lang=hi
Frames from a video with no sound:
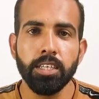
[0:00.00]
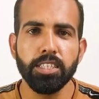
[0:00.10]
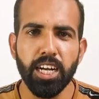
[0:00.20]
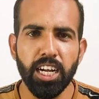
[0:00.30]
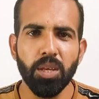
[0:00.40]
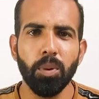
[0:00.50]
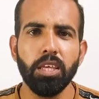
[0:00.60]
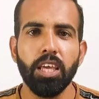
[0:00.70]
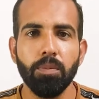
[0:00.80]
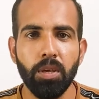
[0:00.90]
स्टार्टिंग में
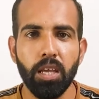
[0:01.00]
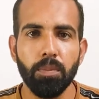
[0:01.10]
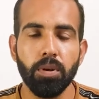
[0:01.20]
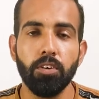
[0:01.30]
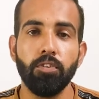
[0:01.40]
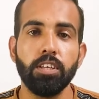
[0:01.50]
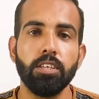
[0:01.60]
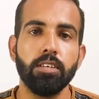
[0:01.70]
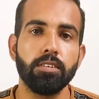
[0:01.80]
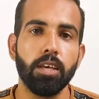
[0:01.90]
ये भी अपने वी
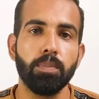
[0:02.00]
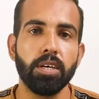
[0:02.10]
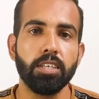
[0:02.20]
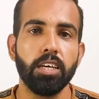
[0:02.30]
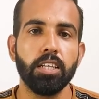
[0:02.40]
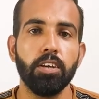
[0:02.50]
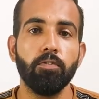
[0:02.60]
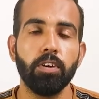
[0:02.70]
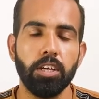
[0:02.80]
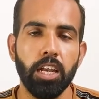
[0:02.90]
के पास गए थे
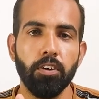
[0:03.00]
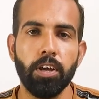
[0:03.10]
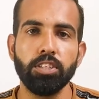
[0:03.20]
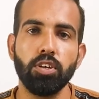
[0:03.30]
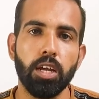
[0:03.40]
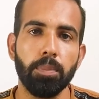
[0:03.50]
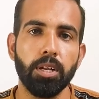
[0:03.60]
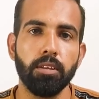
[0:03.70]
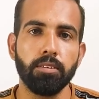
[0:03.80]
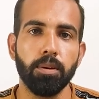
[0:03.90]
यानी वेंचर
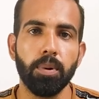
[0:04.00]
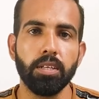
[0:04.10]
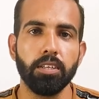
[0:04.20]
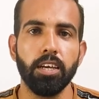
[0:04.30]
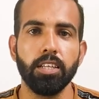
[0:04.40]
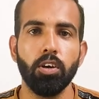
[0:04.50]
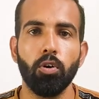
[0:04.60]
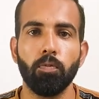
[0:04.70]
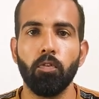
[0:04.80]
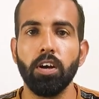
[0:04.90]
कैपिटल्स के पास गए थे
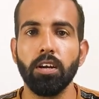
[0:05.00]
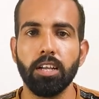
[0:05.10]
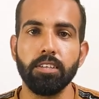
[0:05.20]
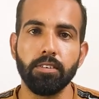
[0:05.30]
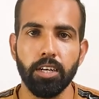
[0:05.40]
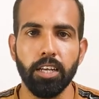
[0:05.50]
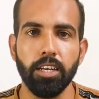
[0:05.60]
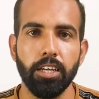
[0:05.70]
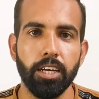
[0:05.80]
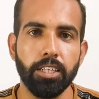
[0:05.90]
और फंड रेज करने के
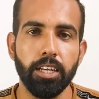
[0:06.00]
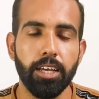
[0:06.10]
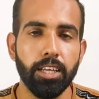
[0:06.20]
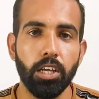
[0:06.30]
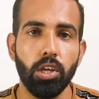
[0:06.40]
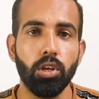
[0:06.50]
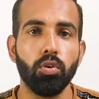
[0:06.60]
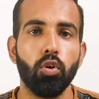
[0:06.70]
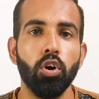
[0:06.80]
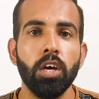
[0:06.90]
लिए गए थे लेकिन
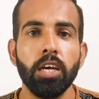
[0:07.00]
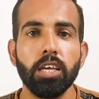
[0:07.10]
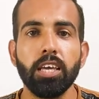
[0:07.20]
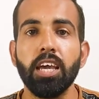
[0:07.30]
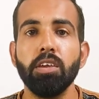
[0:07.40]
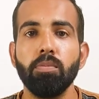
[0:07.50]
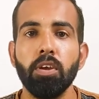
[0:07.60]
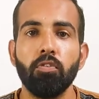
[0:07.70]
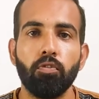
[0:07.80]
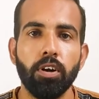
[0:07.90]
इनको कहीं
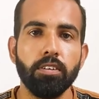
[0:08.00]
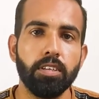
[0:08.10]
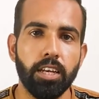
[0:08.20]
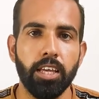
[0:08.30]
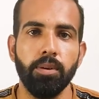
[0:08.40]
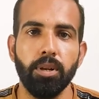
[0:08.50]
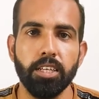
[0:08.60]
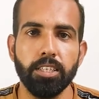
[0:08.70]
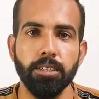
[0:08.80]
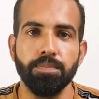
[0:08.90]
भी फंड्स नहीं
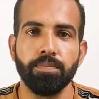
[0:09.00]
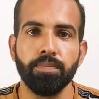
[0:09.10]
मिले थे